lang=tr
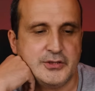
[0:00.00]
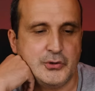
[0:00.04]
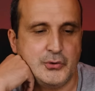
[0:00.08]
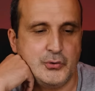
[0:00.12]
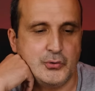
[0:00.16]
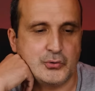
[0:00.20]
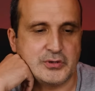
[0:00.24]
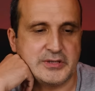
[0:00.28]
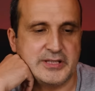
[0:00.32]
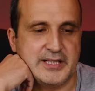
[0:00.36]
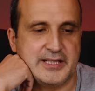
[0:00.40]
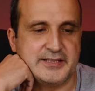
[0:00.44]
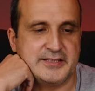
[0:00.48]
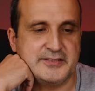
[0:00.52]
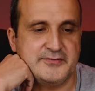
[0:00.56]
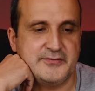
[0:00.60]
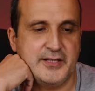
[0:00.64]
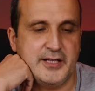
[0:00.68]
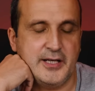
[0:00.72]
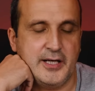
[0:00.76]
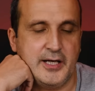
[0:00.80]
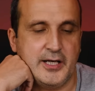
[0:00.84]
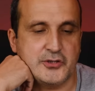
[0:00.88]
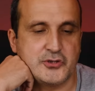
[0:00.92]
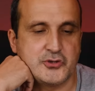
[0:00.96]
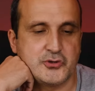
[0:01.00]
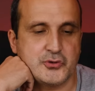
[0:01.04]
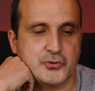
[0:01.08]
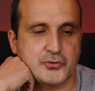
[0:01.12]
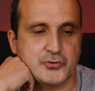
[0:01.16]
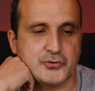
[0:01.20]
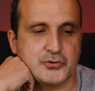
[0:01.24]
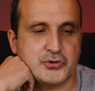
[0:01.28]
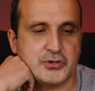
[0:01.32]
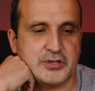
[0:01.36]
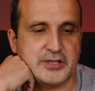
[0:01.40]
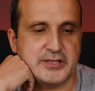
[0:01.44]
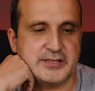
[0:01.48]
Yüklendi ve
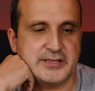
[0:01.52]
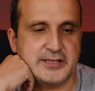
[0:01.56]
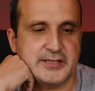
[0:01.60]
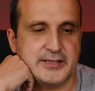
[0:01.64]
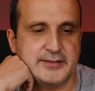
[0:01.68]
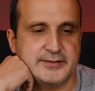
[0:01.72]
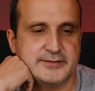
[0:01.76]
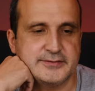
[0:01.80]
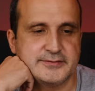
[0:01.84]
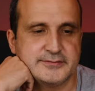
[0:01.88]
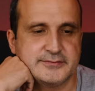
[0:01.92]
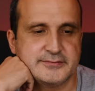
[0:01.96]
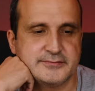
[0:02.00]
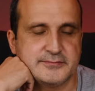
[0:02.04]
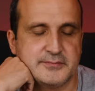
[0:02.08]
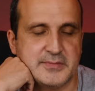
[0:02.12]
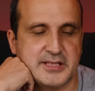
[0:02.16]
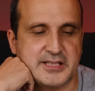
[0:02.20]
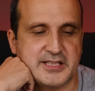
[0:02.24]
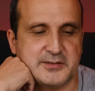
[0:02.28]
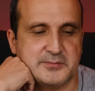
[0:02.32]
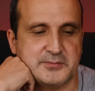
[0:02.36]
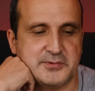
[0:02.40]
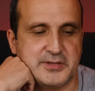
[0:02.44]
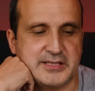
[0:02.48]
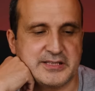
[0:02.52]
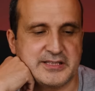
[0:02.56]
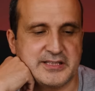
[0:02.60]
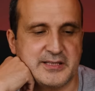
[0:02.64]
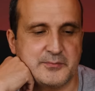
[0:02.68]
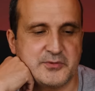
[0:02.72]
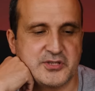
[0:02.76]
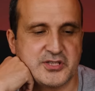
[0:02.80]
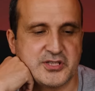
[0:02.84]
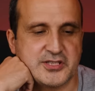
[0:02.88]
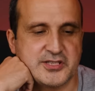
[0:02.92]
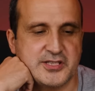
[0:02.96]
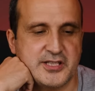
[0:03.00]
açıyoruz şu anda. Bakayım
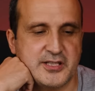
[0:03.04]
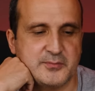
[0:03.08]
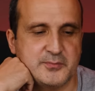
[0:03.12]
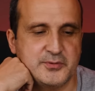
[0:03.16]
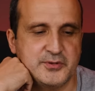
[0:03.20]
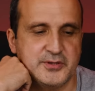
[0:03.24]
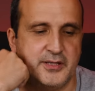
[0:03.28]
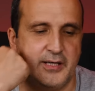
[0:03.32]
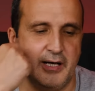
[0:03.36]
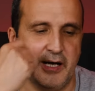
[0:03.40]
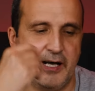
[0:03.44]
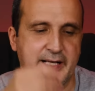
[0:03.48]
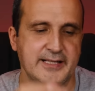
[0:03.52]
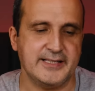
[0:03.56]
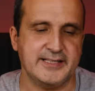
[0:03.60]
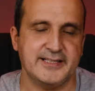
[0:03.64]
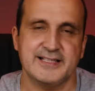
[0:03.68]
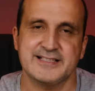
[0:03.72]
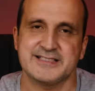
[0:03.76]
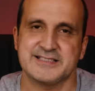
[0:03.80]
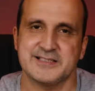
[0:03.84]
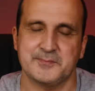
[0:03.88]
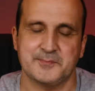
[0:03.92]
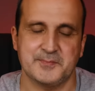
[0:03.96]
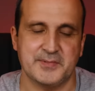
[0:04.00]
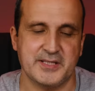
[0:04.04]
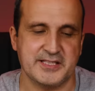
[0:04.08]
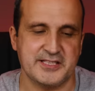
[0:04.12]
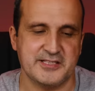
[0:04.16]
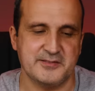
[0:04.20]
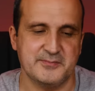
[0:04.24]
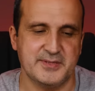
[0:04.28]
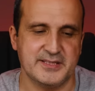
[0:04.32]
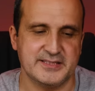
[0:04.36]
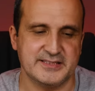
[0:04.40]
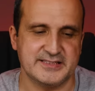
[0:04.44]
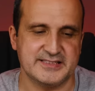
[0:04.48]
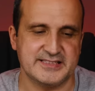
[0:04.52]
reklam çıkacak mı? Hangi hesapla
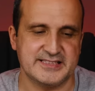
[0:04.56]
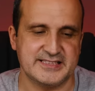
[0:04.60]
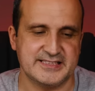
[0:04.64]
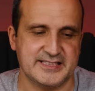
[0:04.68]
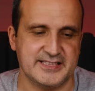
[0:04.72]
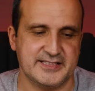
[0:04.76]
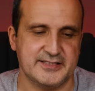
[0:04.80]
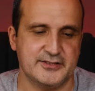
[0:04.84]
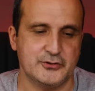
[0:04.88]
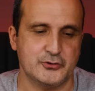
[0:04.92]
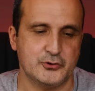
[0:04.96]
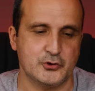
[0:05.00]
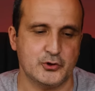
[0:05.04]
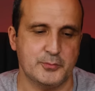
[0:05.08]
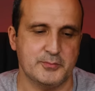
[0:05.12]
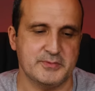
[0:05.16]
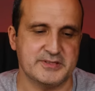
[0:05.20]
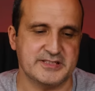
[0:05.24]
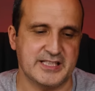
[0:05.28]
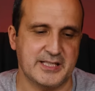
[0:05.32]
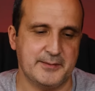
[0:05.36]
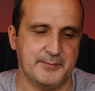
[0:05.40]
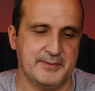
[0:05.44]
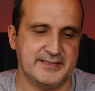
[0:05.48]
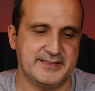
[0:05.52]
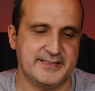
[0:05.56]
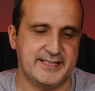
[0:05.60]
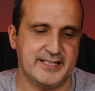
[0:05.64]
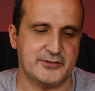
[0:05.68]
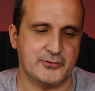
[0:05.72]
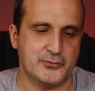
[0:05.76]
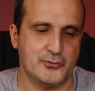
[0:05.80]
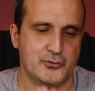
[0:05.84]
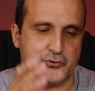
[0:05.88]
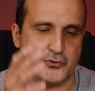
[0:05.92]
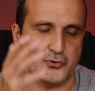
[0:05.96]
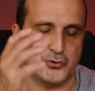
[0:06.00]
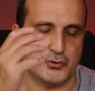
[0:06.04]
girmenizi istediğini söyle. Mesela ben
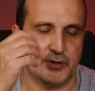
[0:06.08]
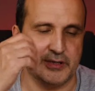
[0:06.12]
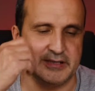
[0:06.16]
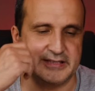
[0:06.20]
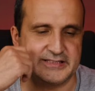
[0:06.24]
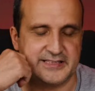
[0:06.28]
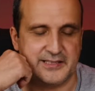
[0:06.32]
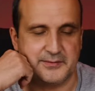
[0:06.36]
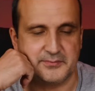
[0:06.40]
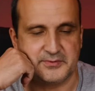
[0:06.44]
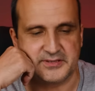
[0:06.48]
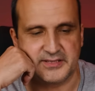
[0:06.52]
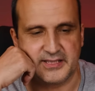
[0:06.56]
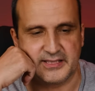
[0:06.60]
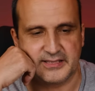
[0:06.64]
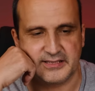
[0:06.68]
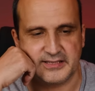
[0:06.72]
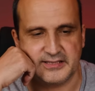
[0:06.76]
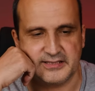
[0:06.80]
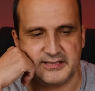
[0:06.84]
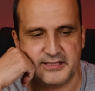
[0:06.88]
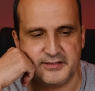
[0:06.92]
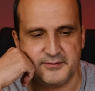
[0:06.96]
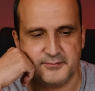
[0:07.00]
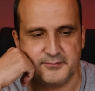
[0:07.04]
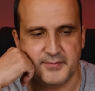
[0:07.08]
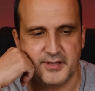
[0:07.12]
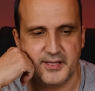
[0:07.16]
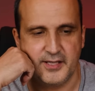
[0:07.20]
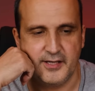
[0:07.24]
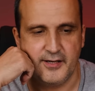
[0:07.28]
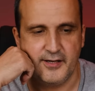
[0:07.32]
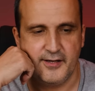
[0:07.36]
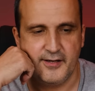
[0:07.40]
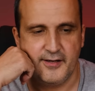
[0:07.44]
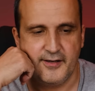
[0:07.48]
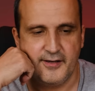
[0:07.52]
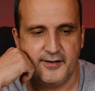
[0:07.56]
teknoloji oku hesabından gireyim
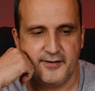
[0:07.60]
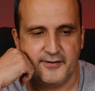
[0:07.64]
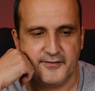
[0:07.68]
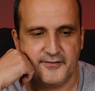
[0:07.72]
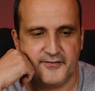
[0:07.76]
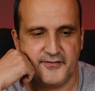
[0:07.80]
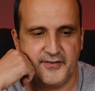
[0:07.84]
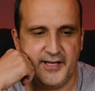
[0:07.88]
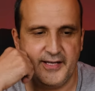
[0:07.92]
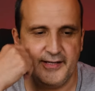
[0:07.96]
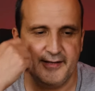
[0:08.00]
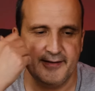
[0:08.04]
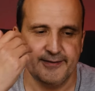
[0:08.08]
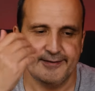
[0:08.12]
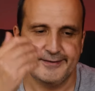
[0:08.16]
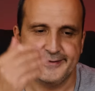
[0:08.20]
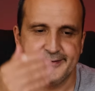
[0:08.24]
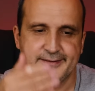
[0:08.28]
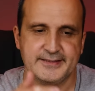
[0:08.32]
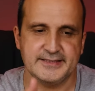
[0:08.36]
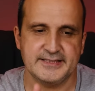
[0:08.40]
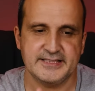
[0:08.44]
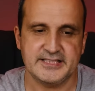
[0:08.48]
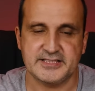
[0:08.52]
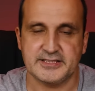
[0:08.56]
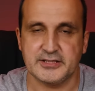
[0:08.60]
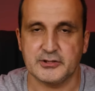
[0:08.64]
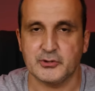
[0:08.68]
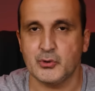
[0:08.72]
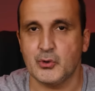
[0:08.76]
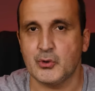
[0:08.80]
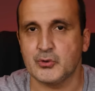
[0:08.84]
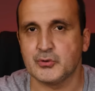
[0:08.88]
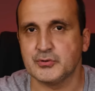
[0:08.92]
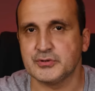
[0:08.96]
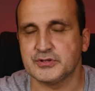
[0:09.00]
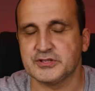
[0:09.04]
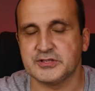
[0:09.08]
ve işte
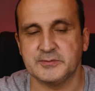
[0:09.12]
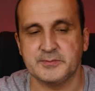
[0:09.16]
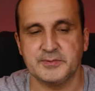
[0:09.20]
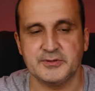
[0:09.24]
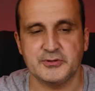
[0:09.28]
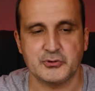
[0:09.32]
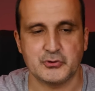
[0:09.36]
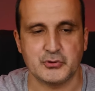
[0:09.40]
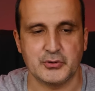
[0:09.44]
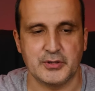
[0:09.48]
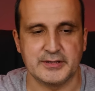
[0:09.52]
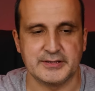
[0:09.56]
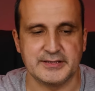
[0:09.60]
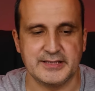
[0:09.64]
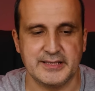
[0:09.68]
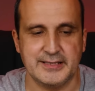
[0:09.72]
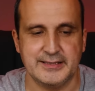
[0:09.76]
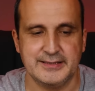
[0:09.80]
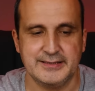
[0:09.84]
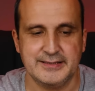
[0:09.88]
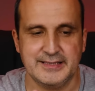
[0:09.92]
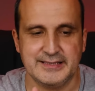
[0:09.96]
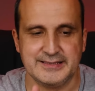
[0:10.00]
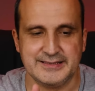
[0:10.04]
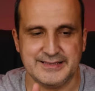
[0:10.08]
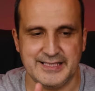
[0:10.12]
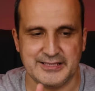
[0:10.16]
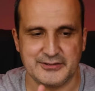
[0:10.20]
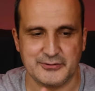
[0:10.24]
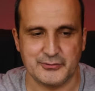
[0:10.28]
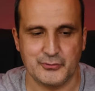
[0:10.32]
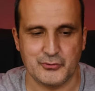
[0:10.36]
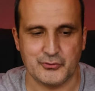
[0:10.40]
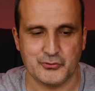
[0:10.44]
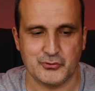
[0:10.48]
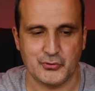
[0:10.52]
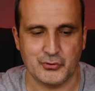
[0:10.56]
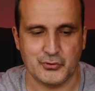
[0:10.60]
gördüğünüz gibi şu anda
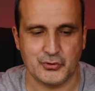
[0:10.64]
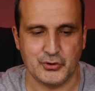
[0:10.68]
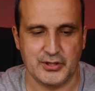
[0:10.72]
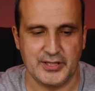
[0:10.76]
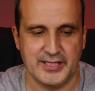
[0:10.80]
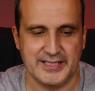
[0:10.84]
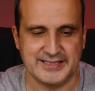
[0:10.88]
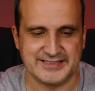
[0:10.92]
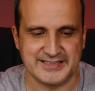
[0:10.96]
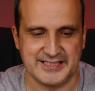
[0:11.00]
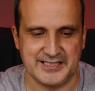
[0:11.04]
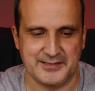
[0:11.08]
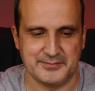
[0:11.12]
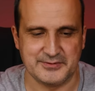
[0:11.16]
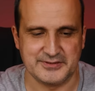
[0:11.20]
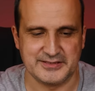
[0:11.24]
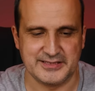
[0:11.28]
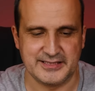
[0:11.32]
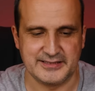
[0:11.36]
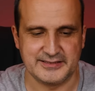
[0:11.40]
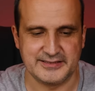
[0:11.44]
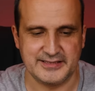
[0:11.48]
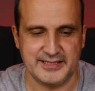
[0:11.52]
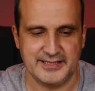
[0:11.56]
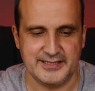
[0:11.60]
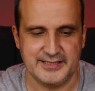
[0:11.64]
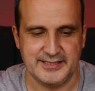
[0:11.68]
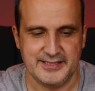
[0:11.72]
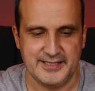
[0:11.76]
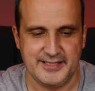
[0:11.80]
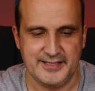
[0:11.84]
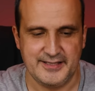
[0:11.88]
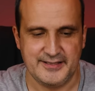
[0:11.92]
teknoloji oku hesabından da